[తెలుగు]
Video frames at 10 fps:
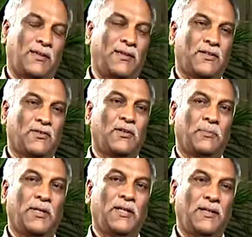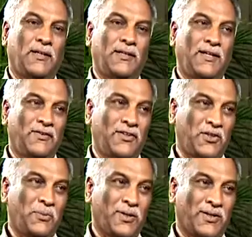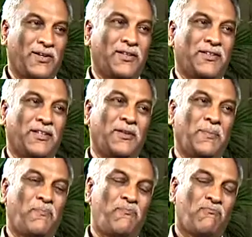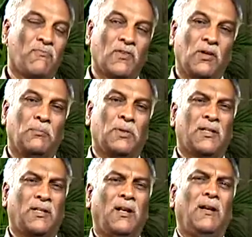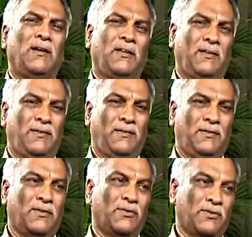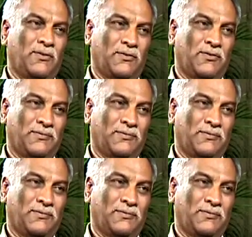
ఆదర్శం అంటే మరీ అన్యాయమైన సినిమాలు కాదు కానీ బట్ ఇలాంటి అనవసరం